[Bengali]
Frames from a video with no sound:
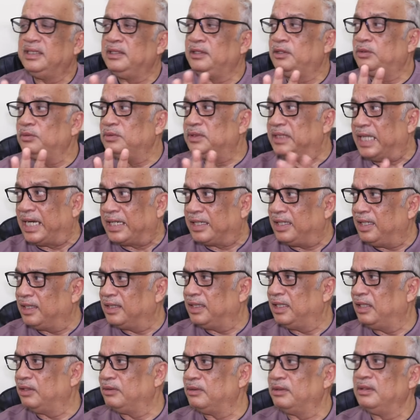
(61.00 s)
কিন্তু দেখা
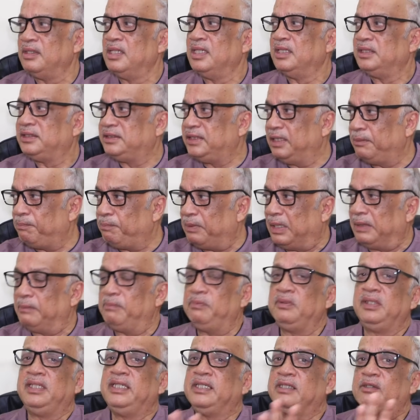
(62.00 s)
গেল সে
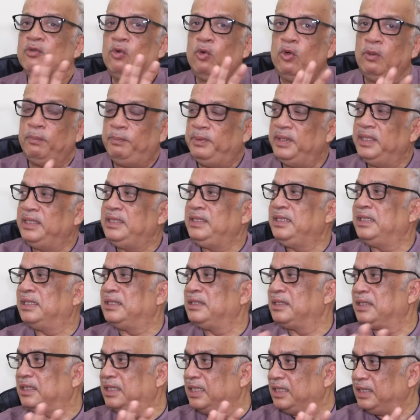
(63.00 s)
পাবলিক
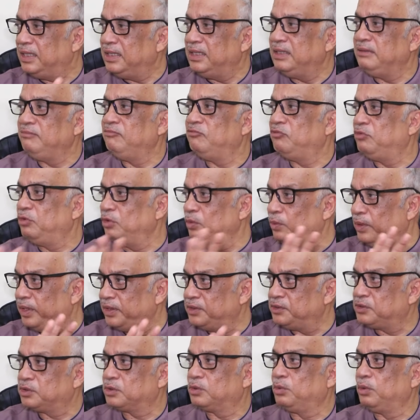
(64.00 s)
ওপিনিয়নকে
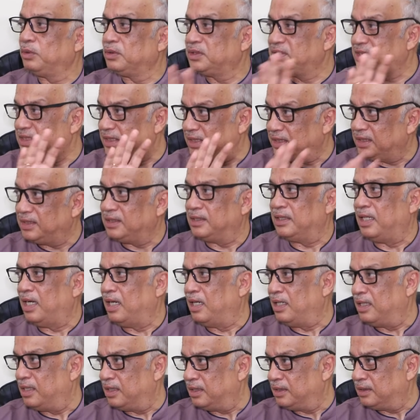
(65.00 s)
ইনফ্লুয়েন্স করছে
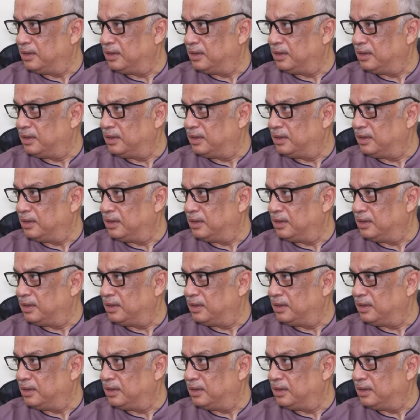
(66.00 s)
না